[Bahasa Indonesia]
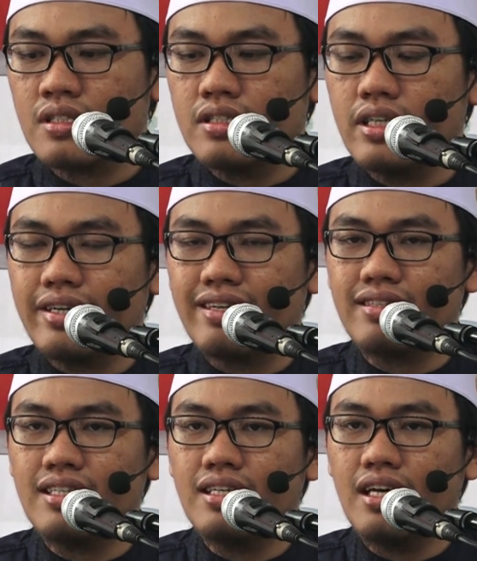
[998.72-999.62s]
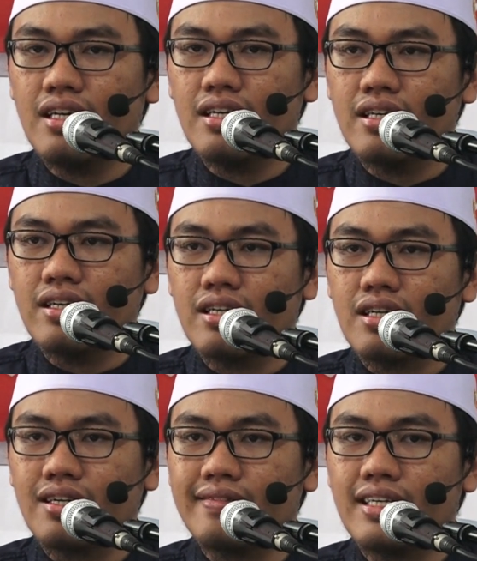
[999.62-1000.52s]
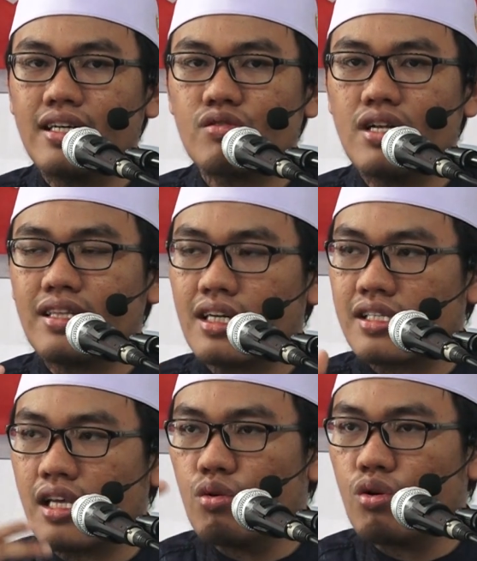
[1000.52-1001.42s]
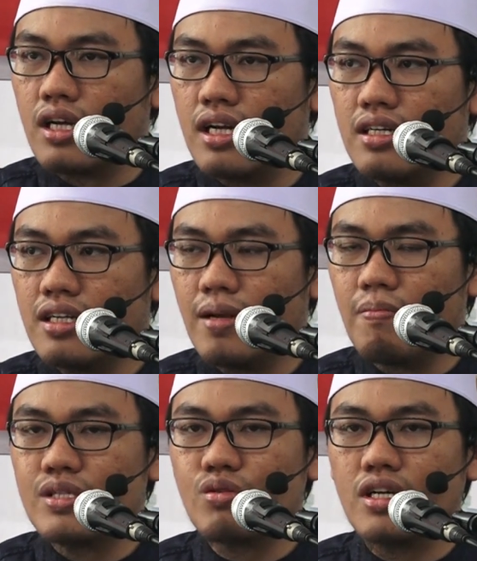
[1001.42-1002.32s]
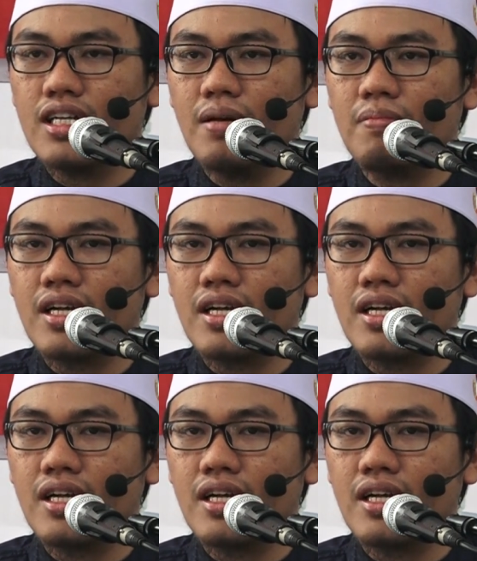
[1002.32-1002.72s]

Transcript: yang ketiga ketika sudah tersalurkan dan masuk ke dalam